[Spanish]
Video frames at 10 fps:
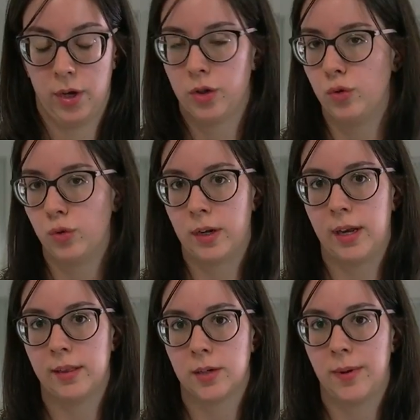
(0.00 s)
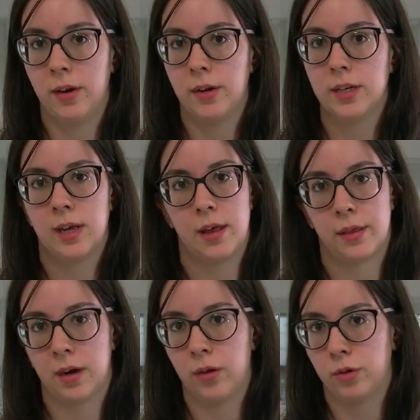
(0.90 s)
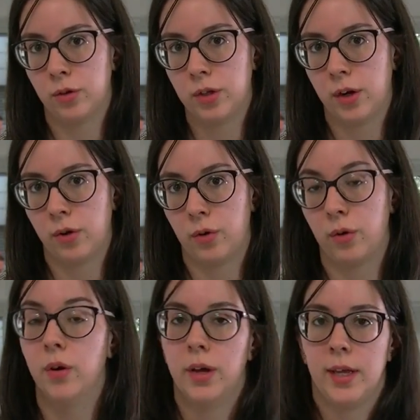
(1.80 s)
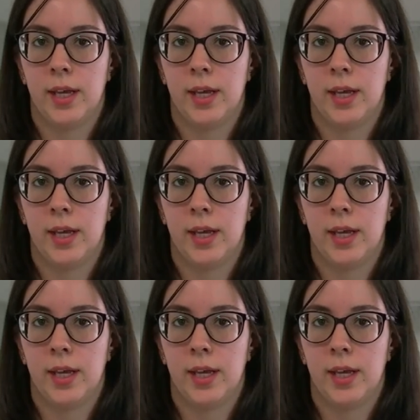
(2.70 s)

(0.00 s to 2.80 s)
Sus grandes valores han cerrado todos en rojo,